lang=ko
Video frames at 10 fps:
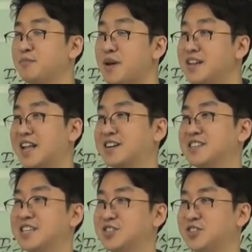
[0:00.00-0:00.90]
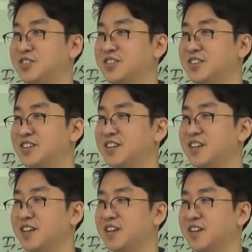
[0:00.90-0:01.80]
빨리 다 끝내죠.
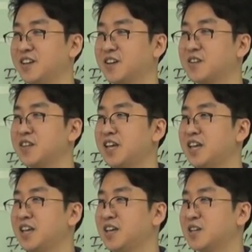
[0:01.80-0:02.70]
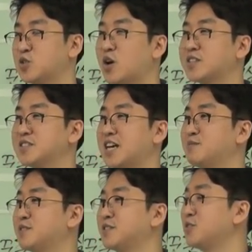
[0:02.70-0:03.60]
예. 근데 저 같은
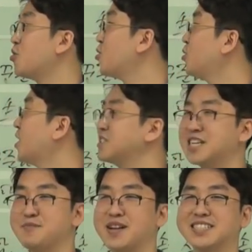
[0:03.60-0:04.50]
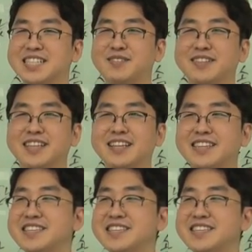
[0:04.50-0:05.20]
사람들은 어? 1시간 반이나 남았는데